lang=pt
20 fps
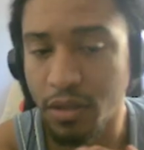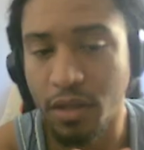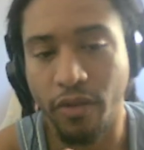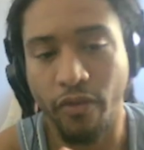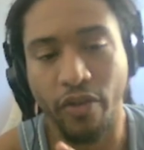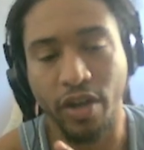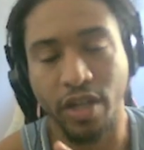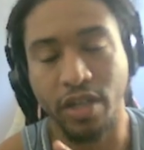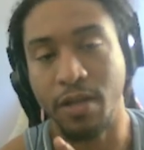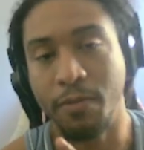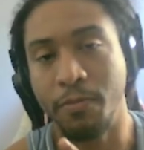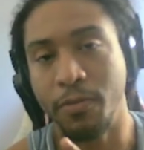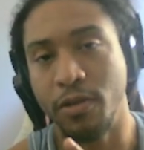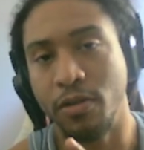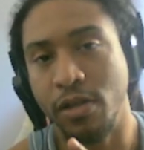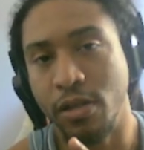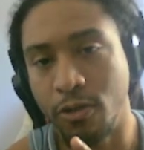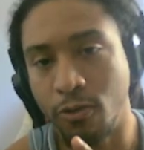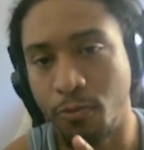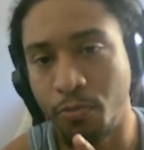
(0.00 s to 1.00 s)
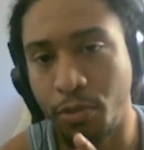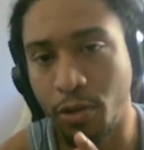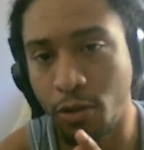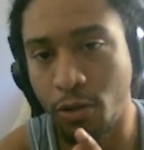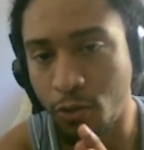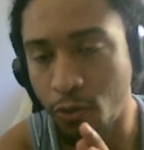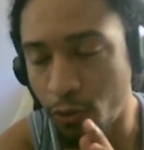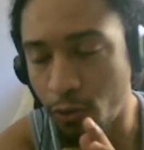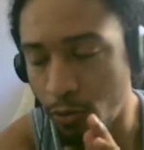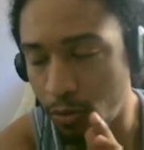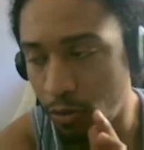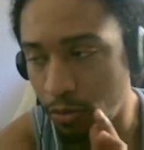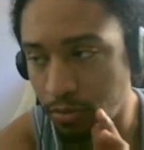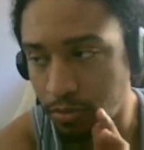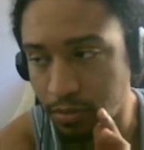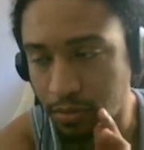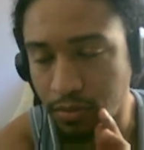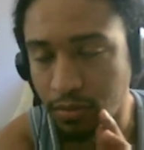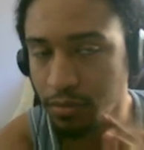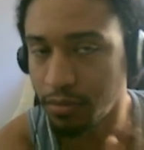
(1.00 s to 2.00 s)
Faz tempo que não lança um piloto
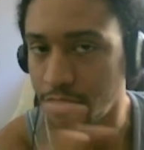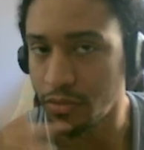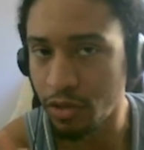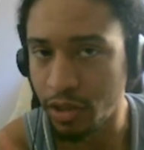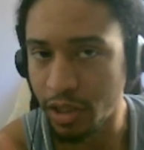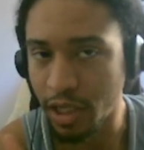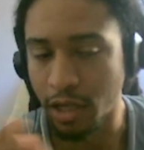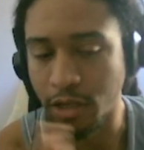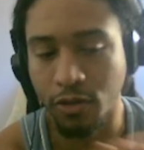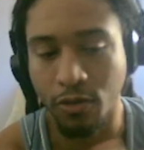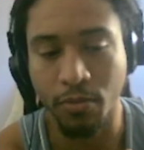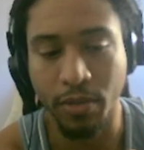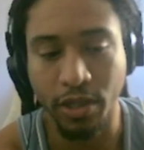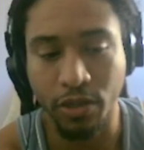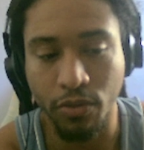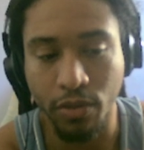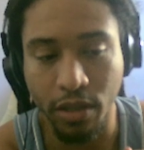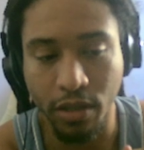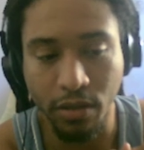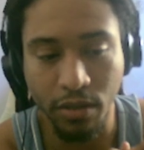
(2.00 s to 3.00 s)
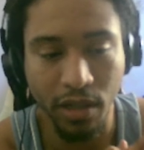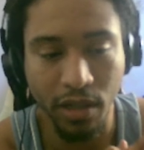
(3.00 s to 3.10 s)
do sexo masculino.